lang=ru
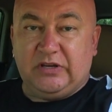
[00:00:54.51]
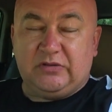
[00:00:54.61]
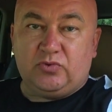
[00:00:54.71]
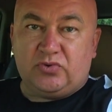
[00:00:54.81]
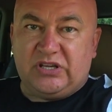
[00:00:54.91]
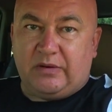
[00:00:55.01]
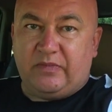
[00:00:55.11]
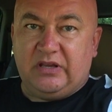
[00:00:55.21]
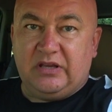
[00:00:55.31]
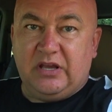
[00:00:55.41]
Поэтому, друзья
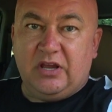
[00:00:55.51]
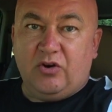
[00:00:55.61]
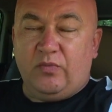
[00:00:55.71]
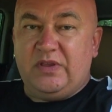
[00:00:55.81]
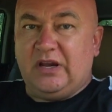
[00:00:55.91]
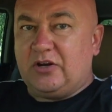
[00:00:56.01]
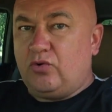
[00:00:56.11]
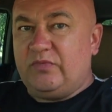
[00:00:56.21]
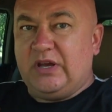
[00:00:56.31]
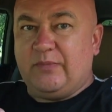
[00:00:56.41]
мои, у меня
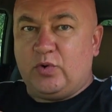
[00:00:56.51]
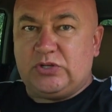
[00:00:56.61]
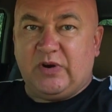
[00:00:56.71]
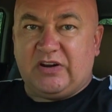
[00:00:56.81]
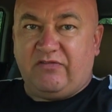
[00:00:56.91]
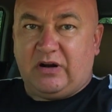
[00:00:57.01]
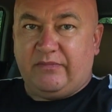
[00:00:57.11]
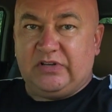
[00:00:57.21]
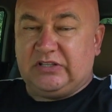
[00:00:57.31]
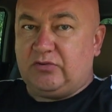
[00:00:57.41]
огромная просьба к
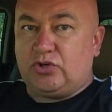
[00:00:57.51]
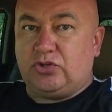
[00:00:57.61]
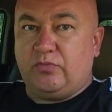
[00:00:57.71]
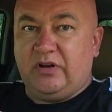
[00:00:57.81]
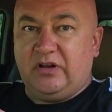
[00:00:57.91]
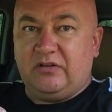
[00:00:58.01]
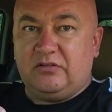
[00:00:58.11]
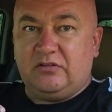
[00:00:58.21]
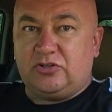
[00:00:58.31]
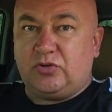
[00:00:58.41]
вам, для того,
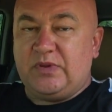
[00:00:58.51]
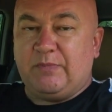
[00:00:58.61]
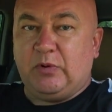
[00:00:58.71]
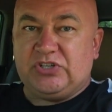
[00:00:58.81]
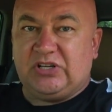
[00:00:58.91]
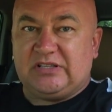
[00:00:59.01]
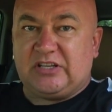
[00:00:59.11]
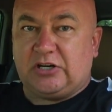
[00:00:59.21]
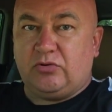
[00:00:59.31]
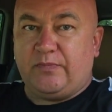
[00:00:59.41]
чтобы, чтобы не получалось
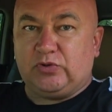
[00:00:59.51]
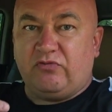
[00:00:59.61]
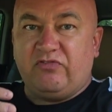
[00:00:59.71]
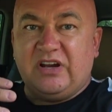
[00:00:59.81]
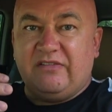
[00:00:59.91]
так, что потом вы